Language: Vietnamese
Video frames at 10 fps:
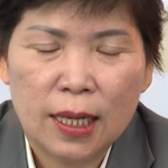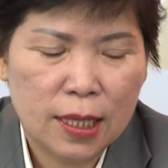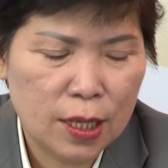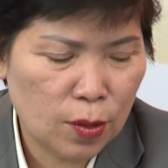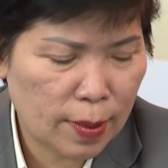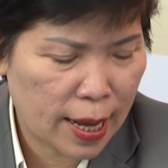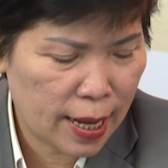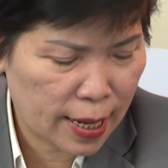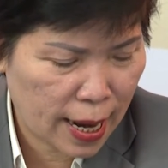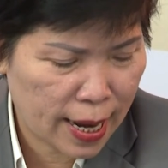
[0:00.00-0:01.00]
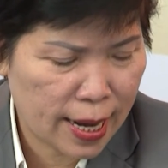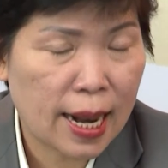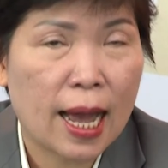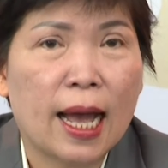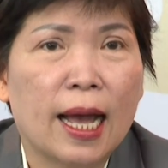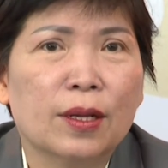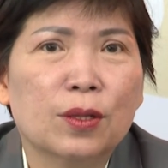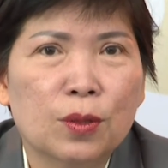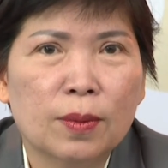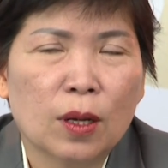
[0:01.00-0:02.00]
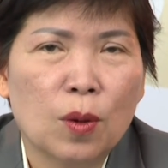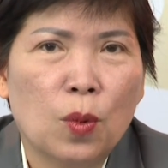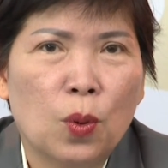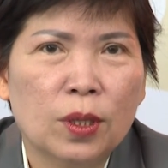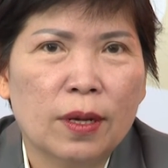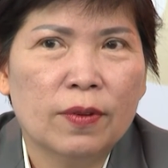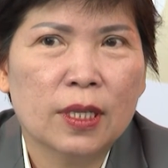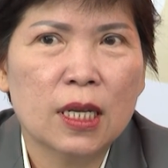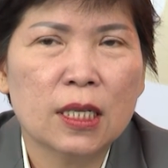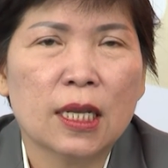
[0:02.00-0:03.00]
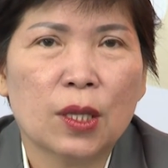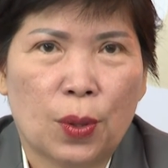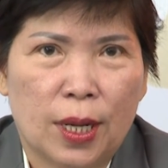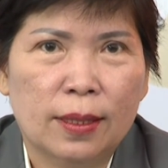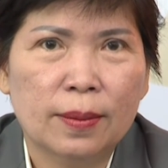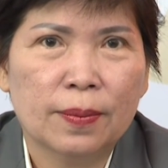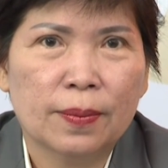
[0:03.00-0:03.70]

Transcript: Trường chúng ta hiện nay là chúng ta có bốn cái phương thức xét tuyển.